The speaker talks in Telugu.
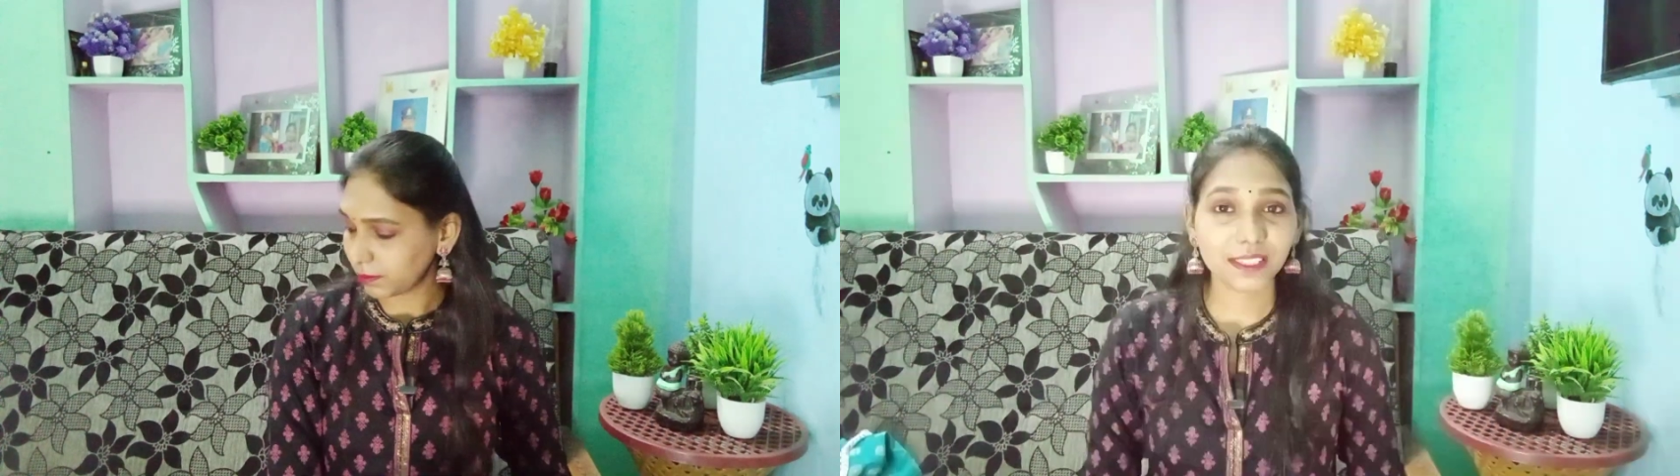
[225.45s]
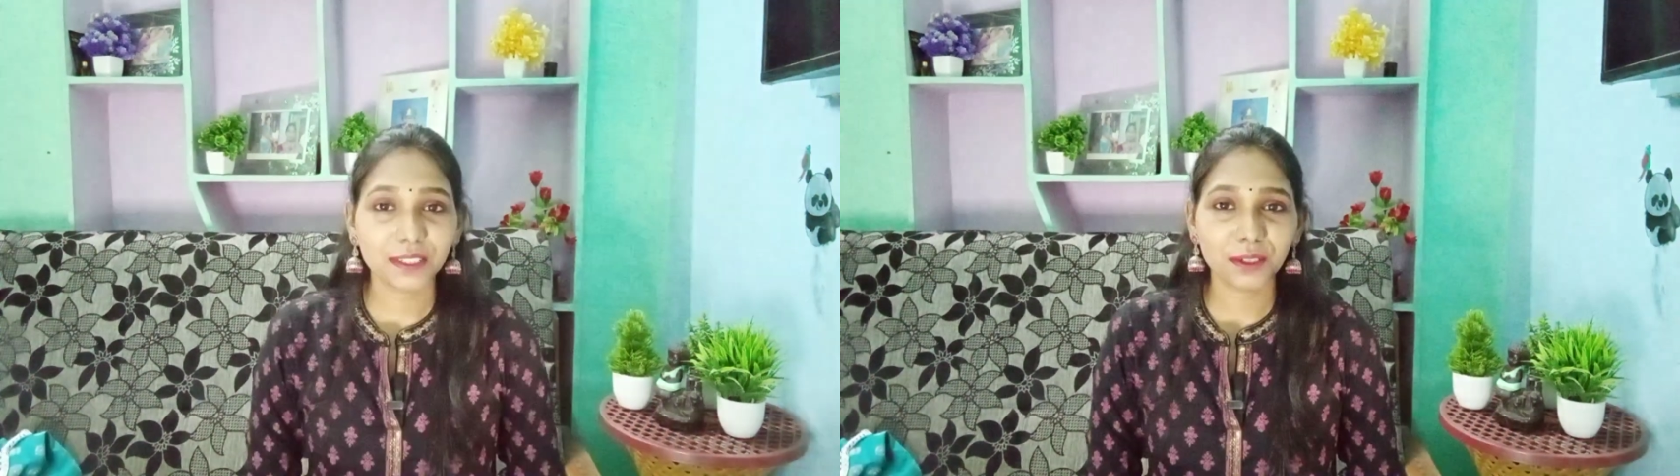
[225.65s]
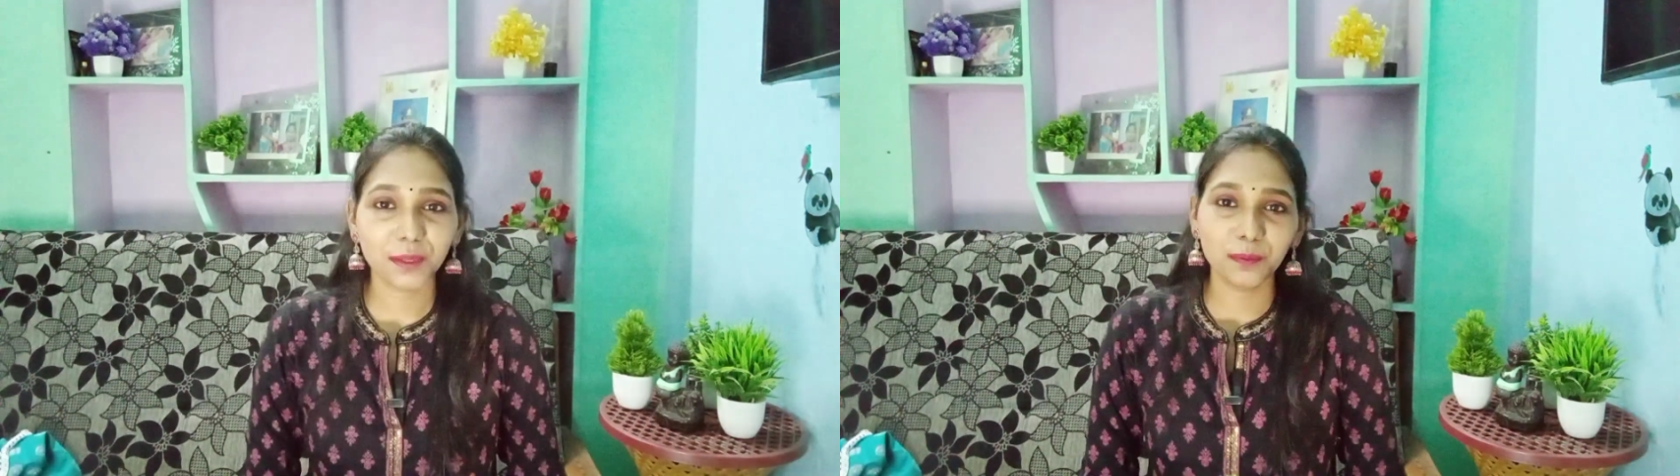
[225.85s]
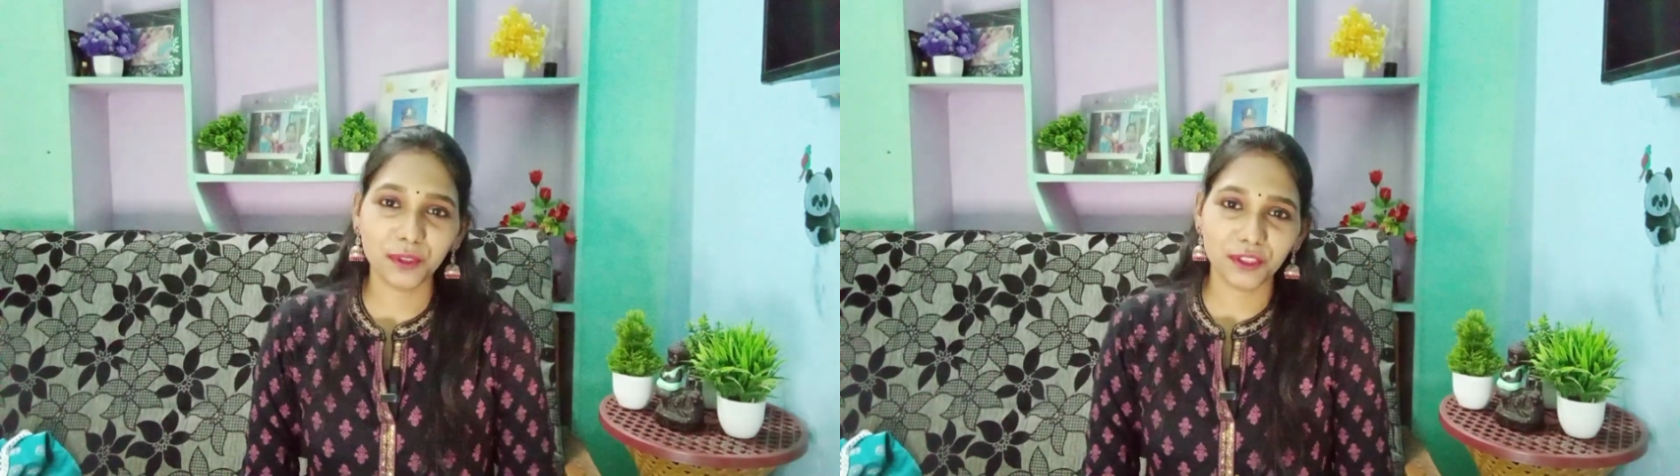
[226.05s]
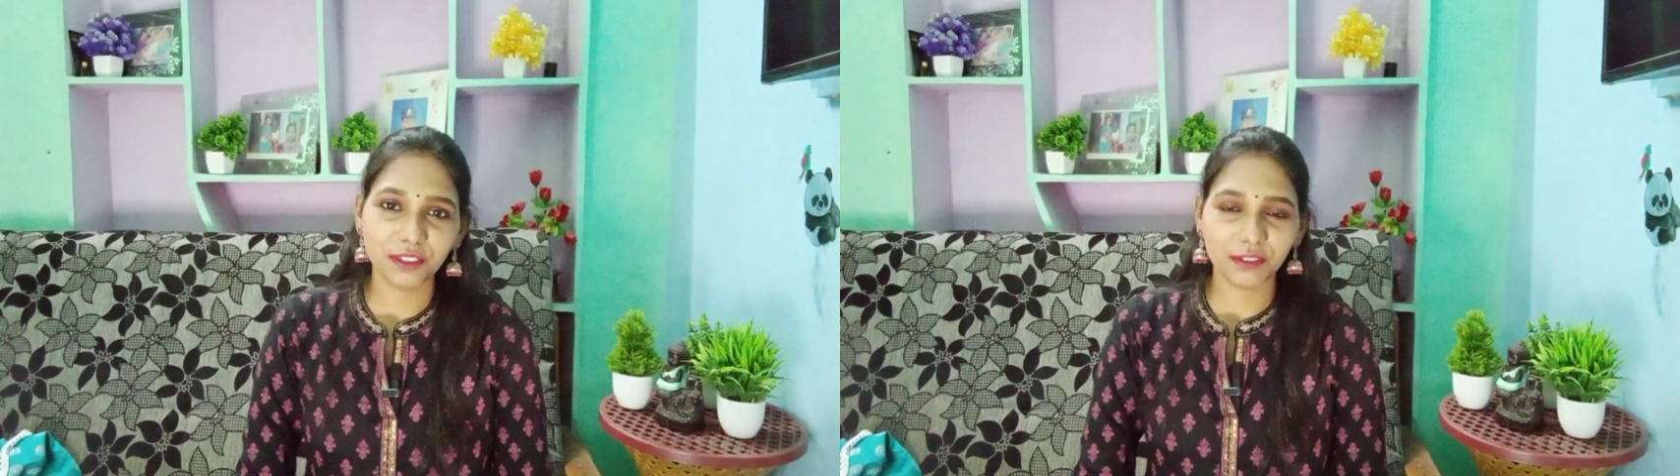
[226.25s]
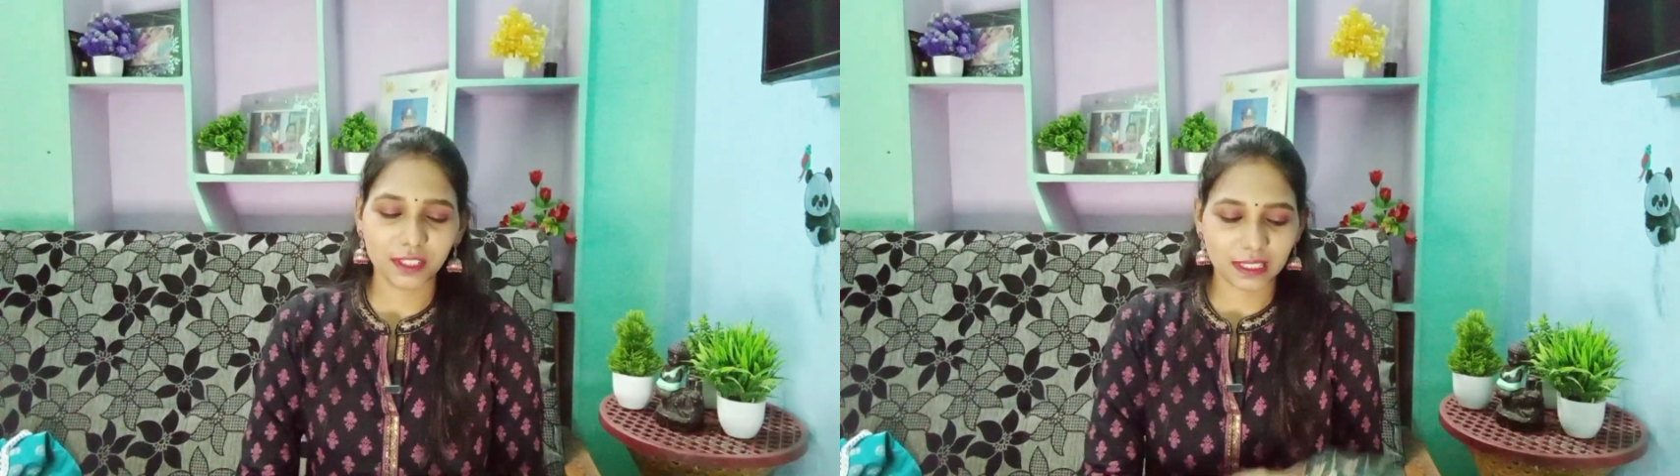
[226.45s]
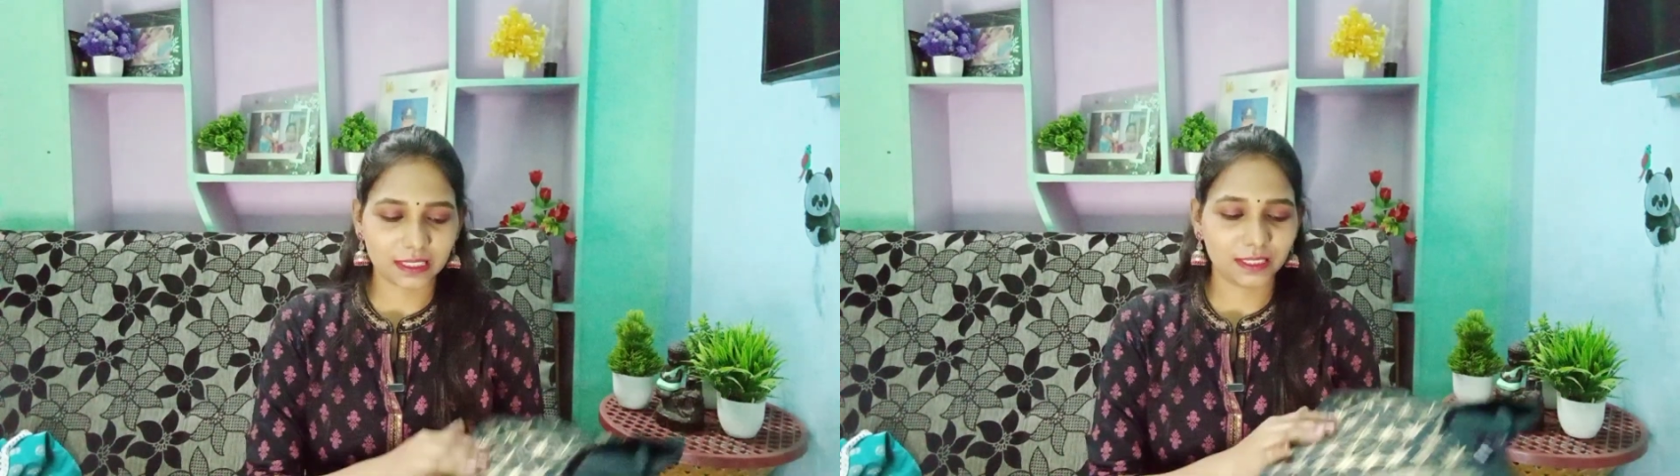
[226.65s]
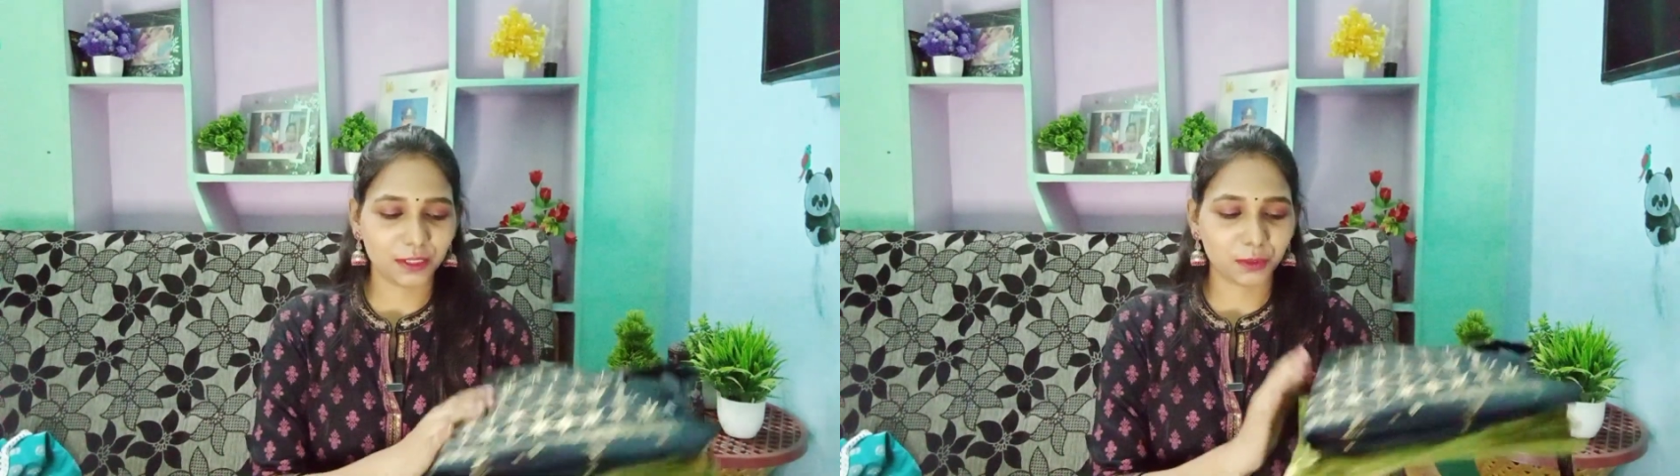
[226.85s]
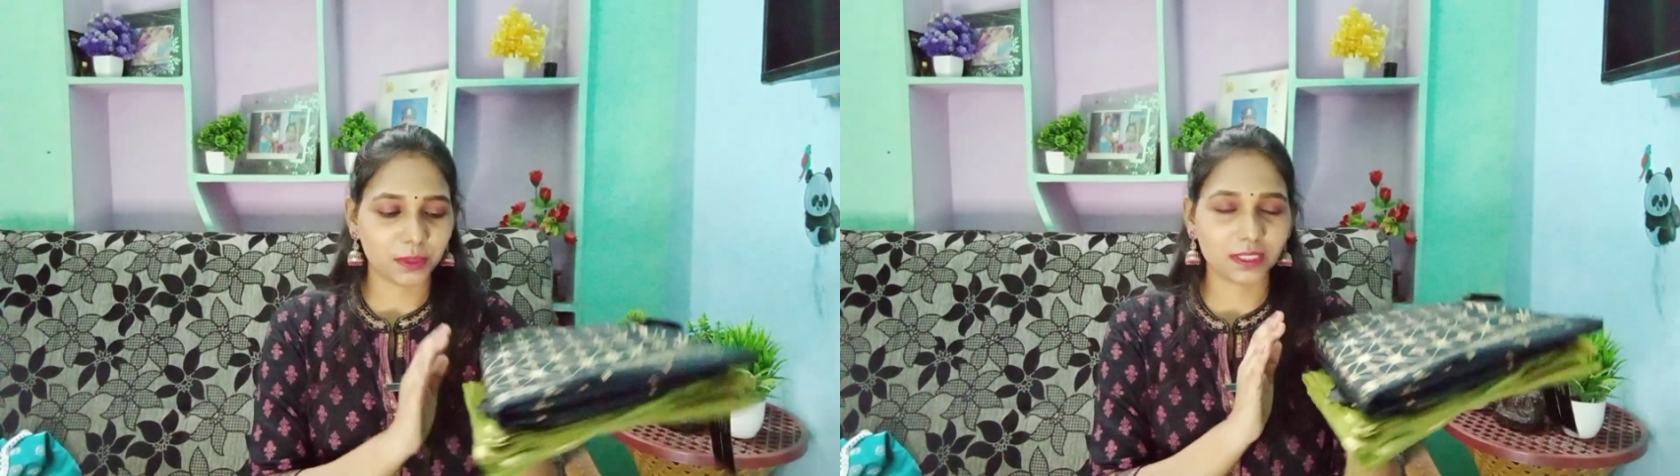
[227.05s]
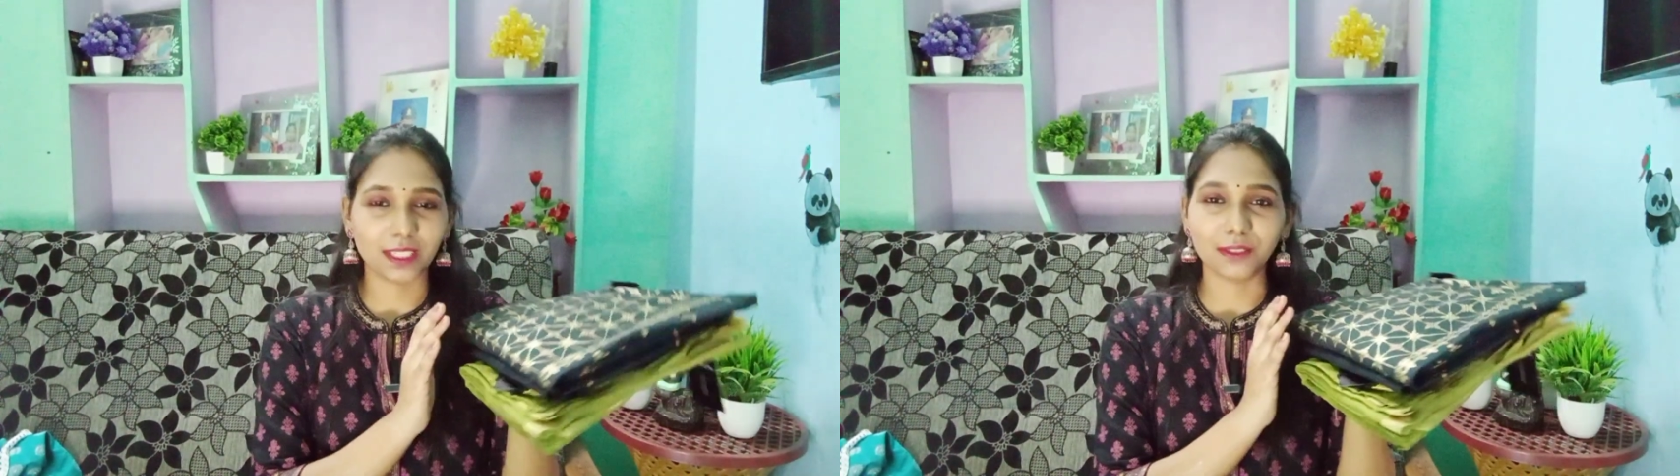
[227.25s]
నెక్స్ట్ ఇంకొక బ్యూటిఫుల్ డ్రెస్ అయితే
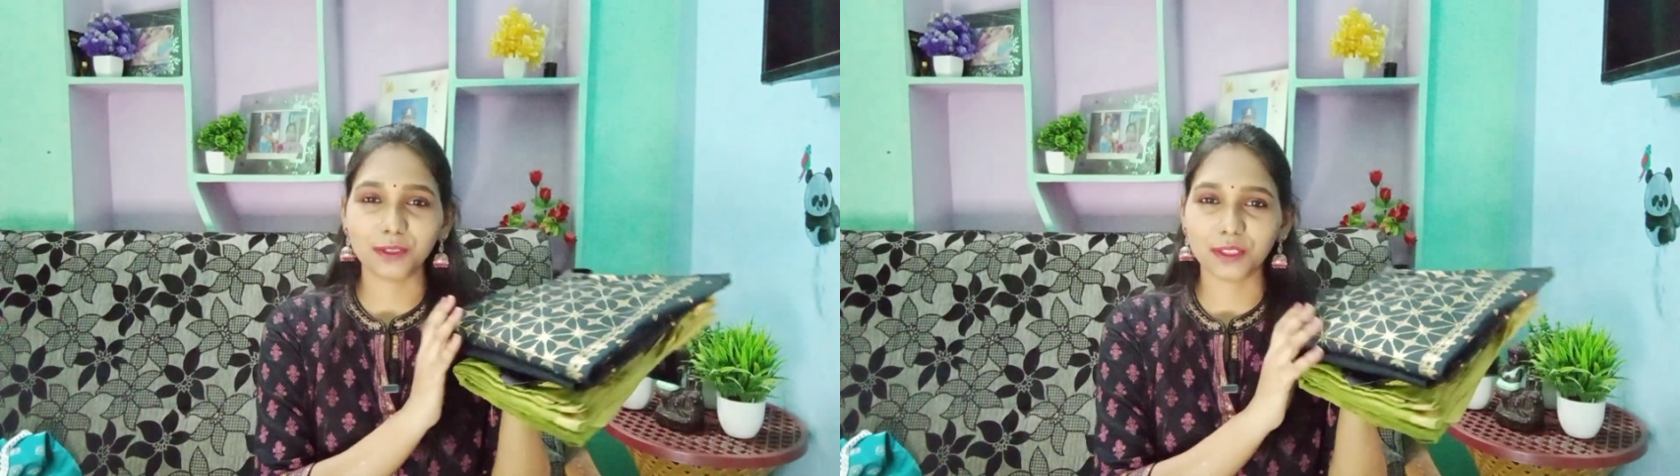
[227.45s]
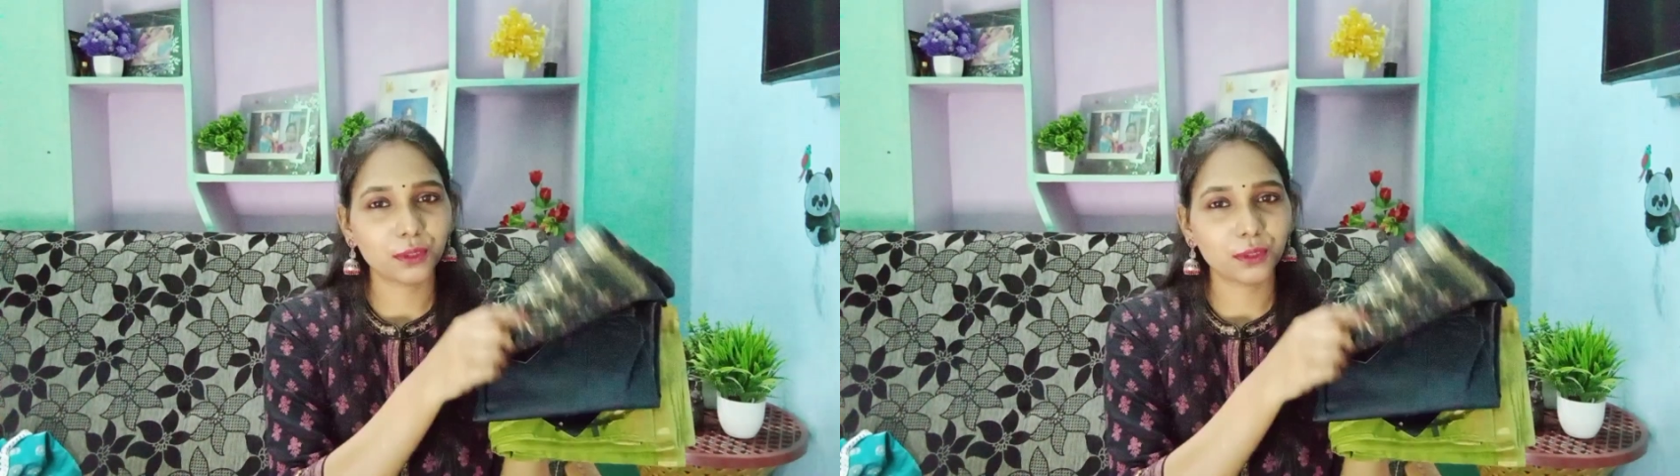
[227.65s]
చూపిస్తున్నాను